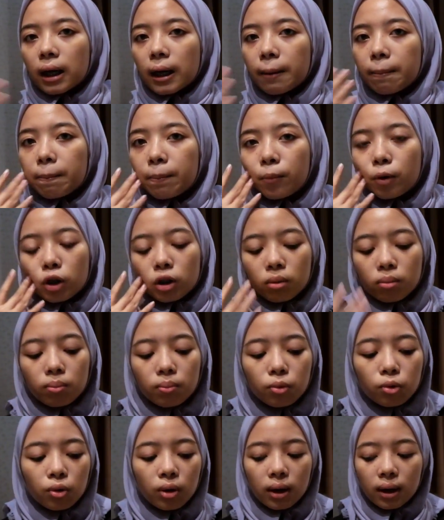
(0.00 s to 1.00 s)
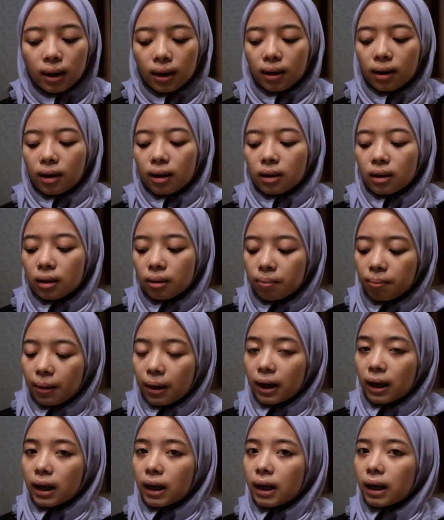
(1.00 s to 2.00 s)
repot buat
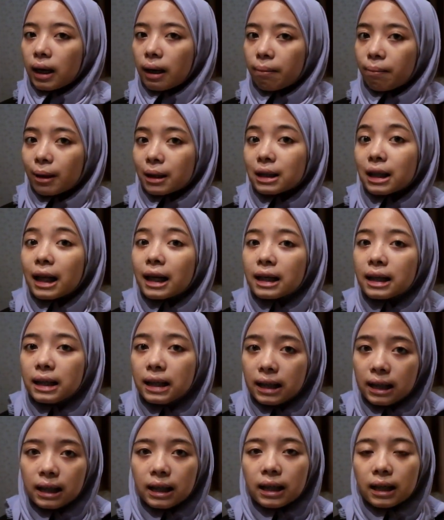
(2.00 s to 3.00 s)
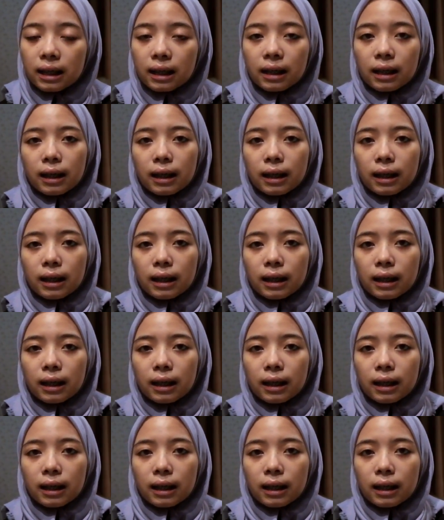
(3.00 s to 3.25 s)
pakai kapas lagi